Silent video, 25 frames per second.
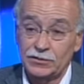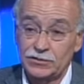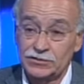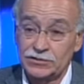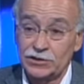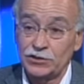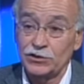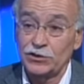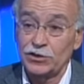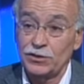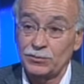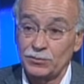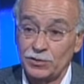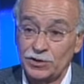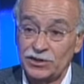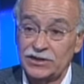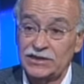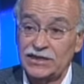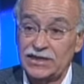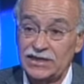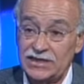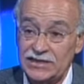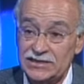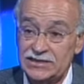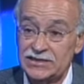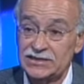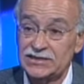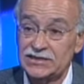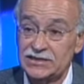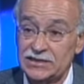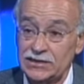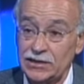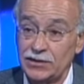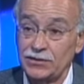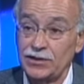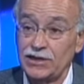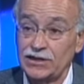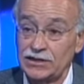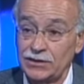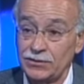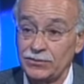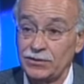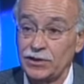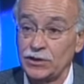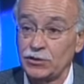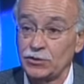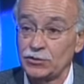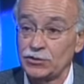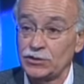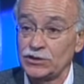los deportistas necesitan una
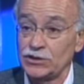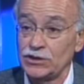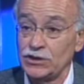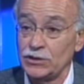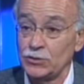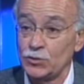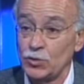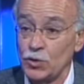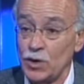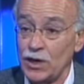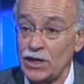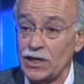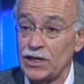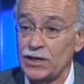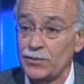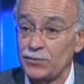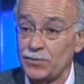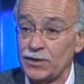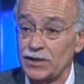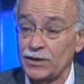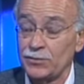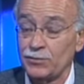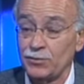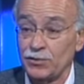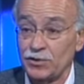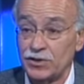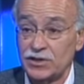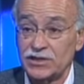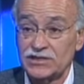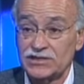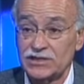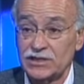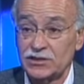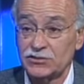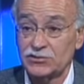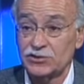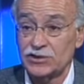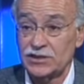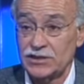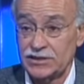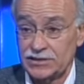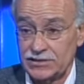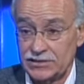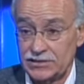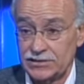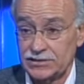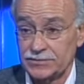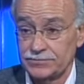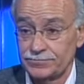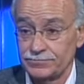actividad continuada para poder
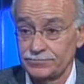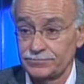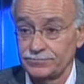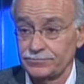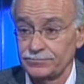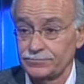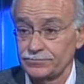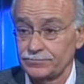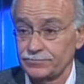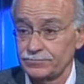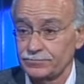desarrollarse. La